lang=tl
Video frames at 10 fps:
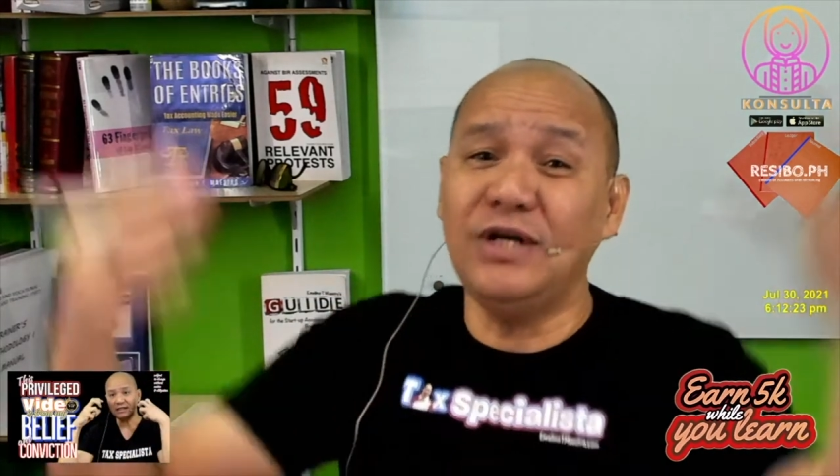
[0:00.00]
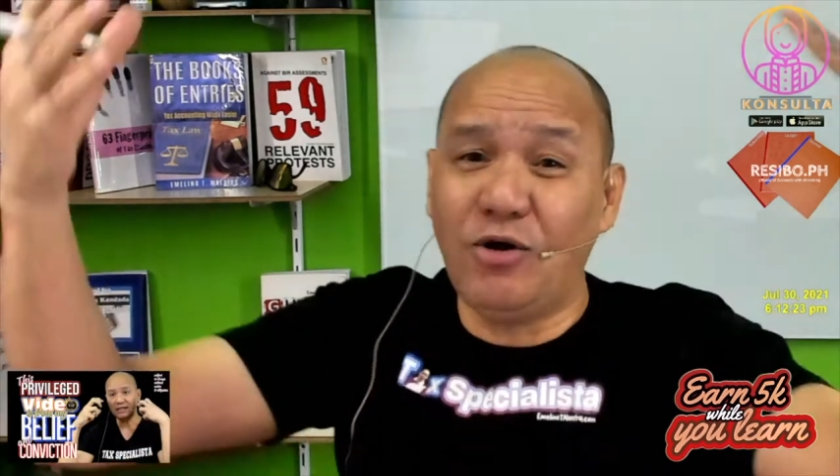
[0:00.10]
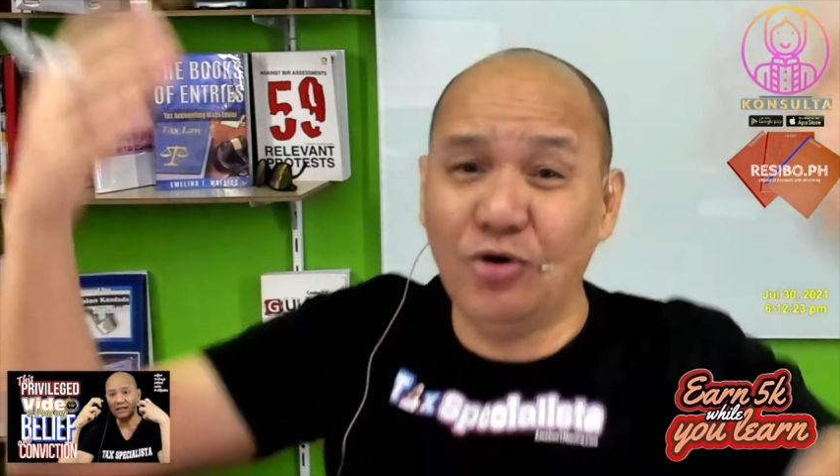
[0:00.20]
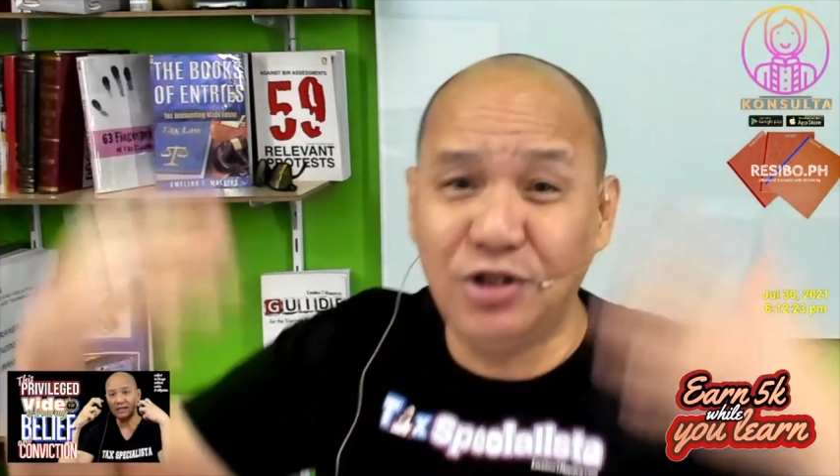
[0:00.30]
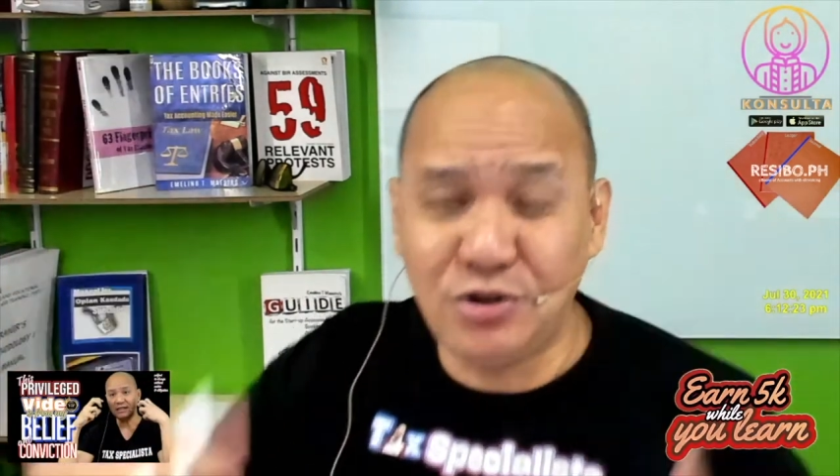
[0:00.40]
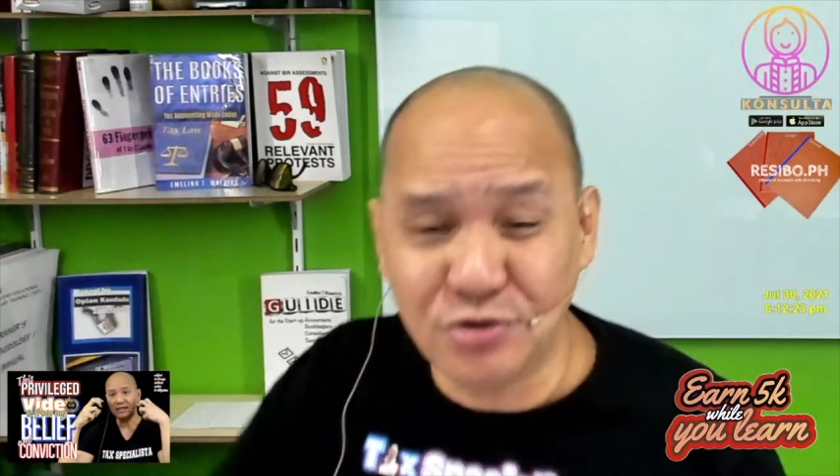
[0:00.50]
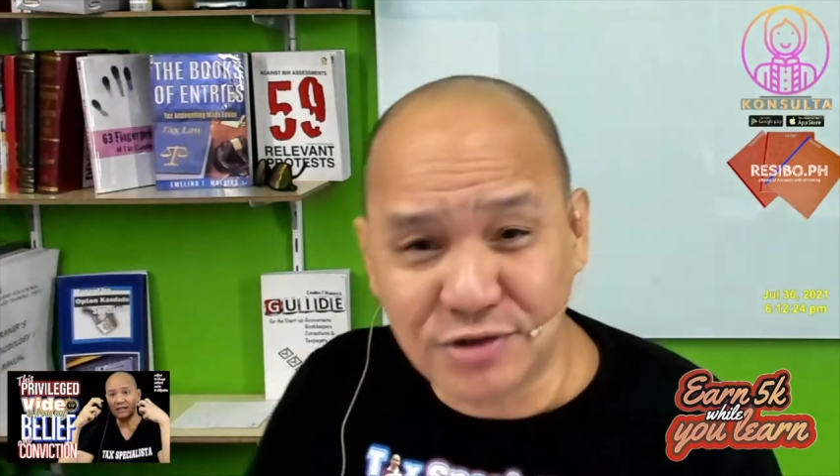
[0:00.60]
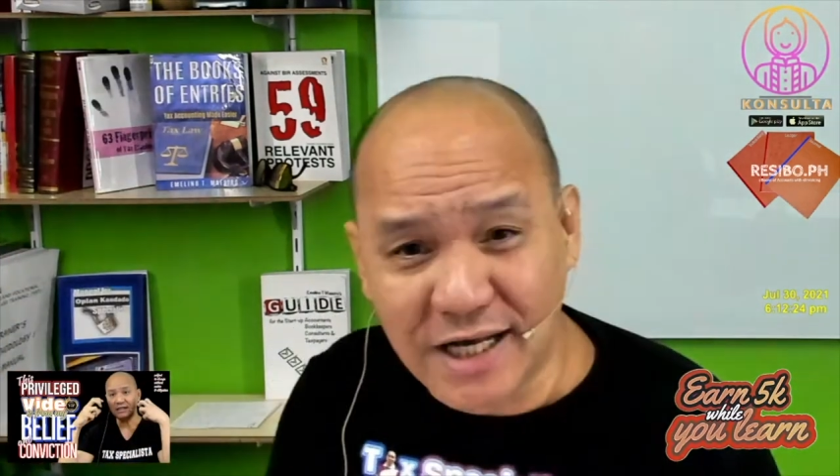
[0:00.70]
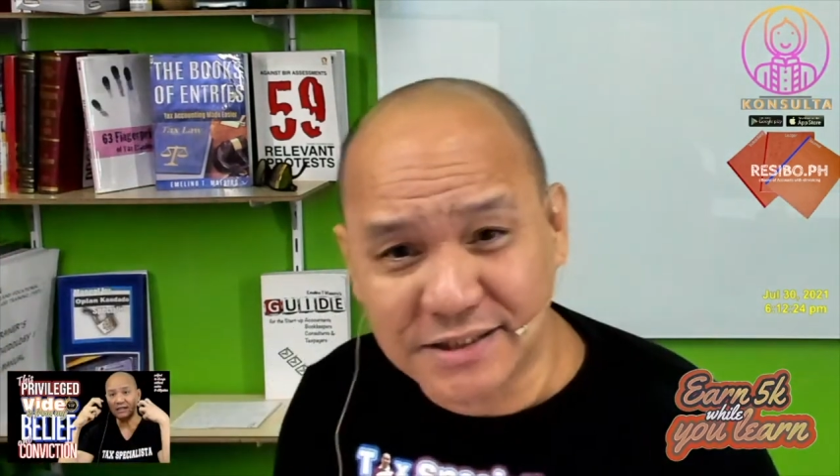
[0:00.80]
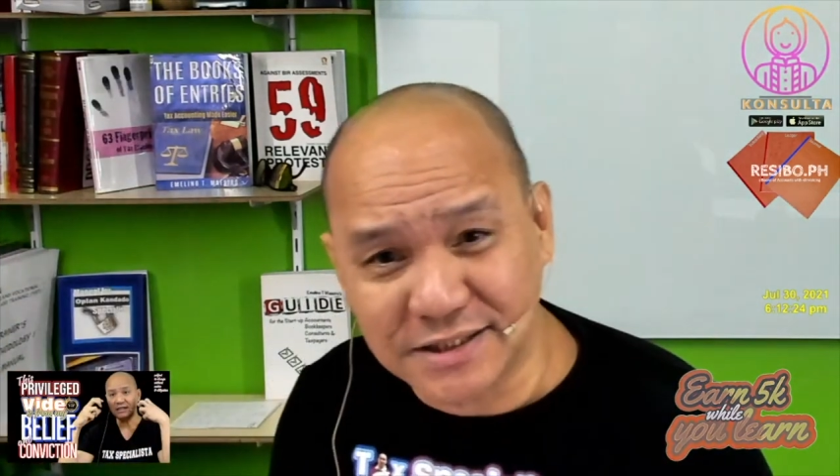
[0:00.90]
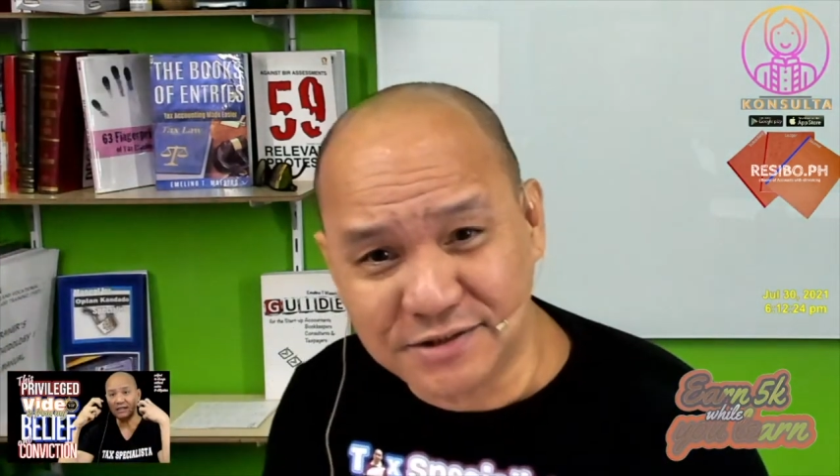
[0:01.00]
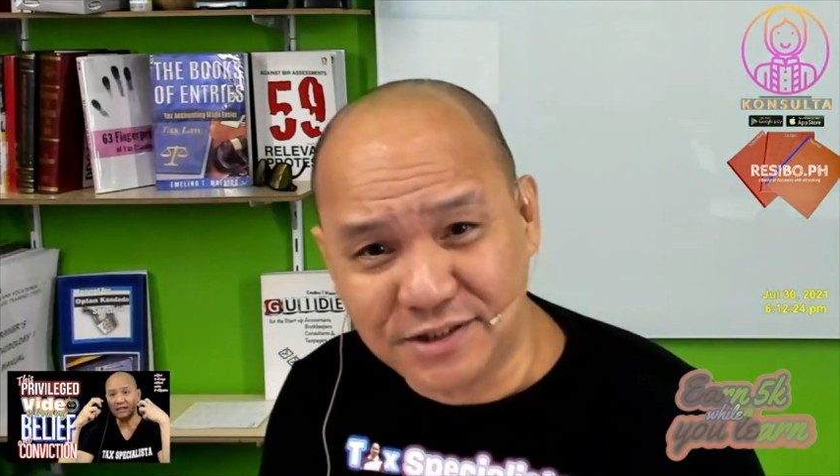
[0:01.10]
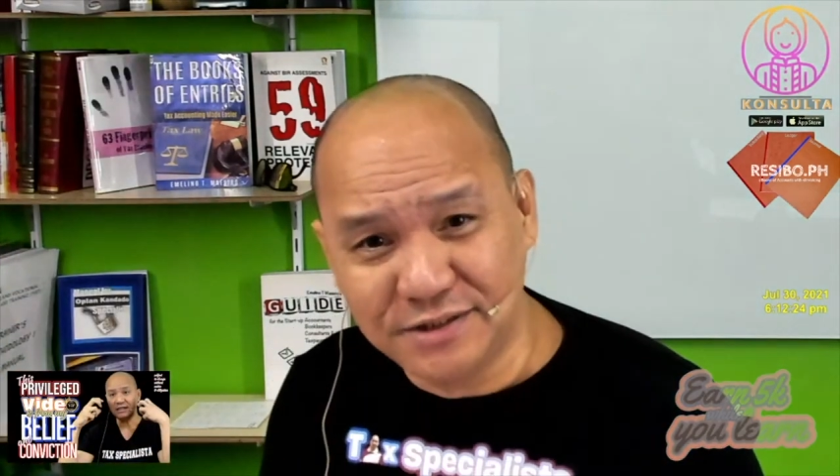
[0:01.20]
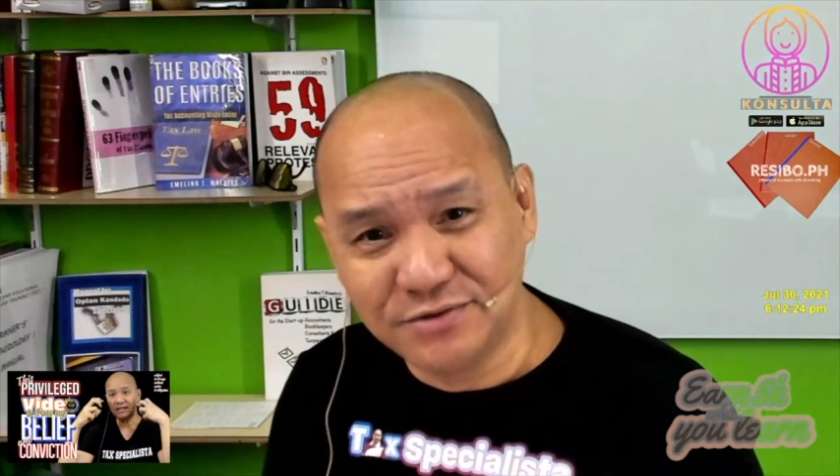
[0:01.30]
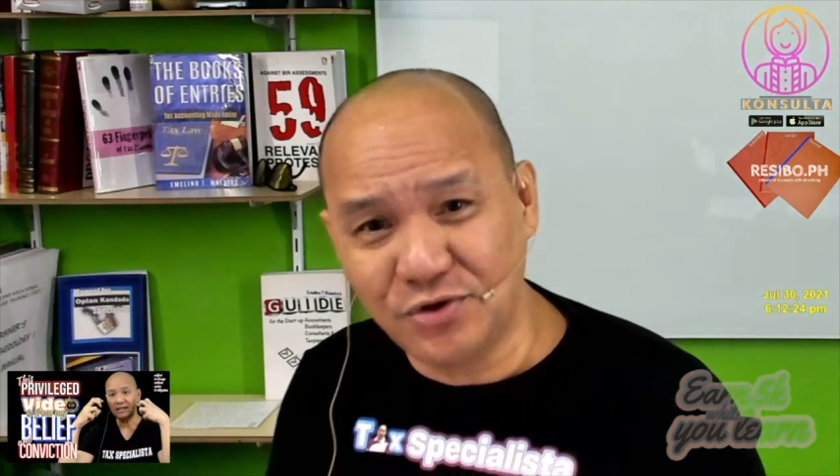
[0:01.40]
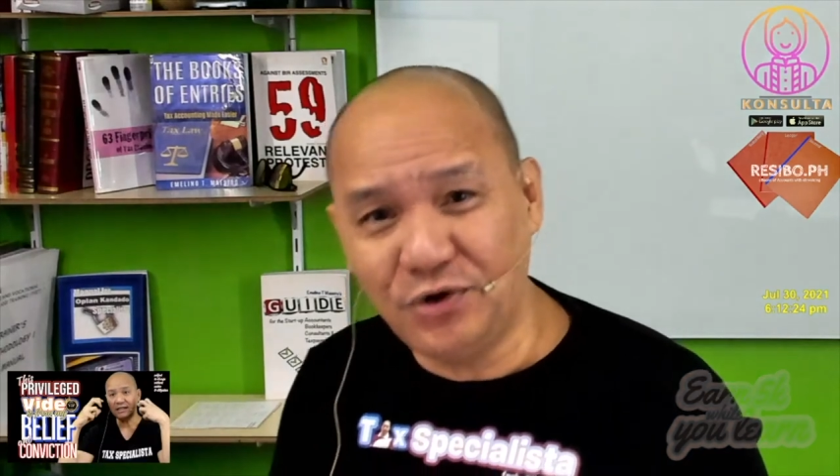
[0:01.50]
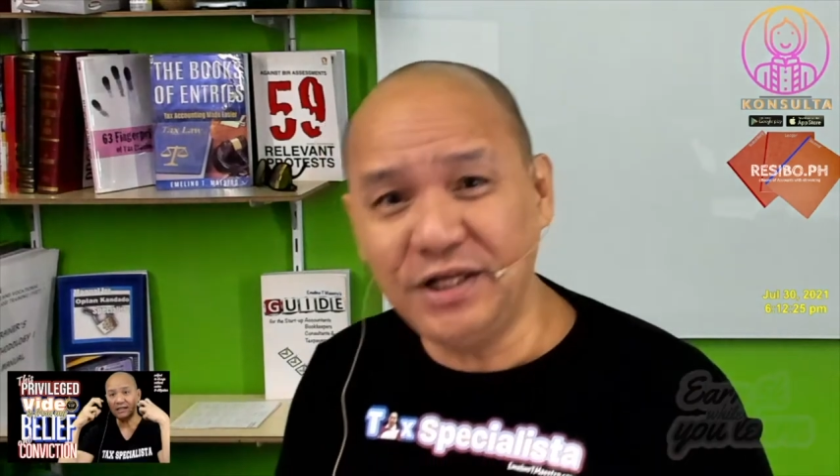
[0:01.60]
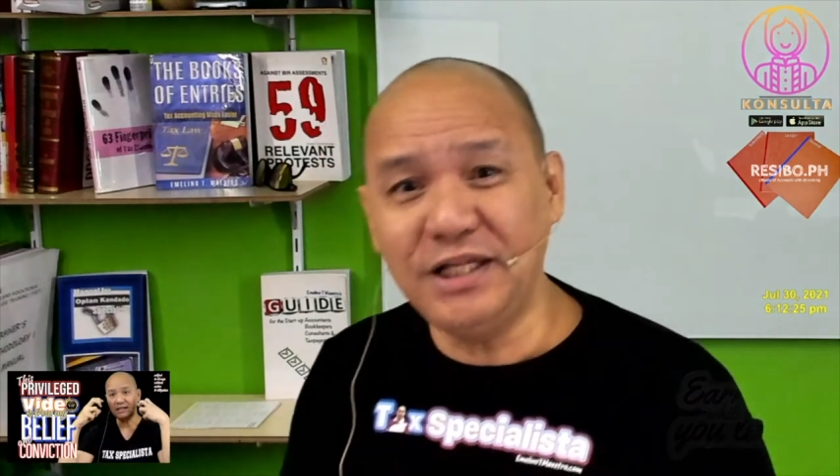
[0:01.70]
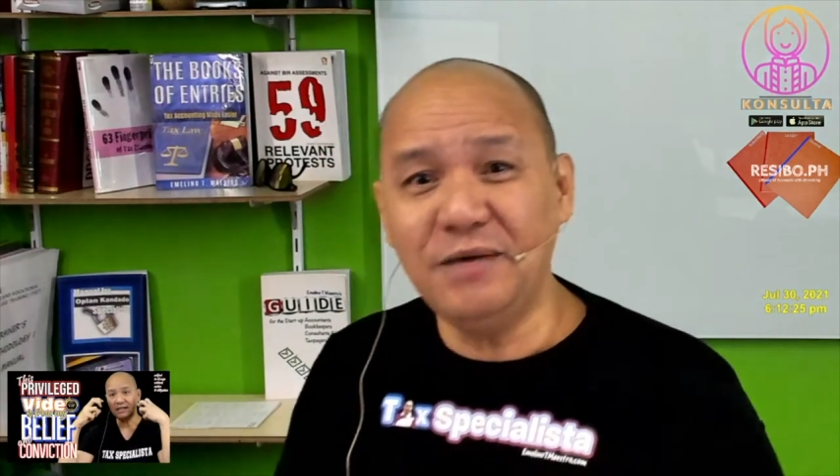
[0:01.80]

na-audit yung tax return kung hindi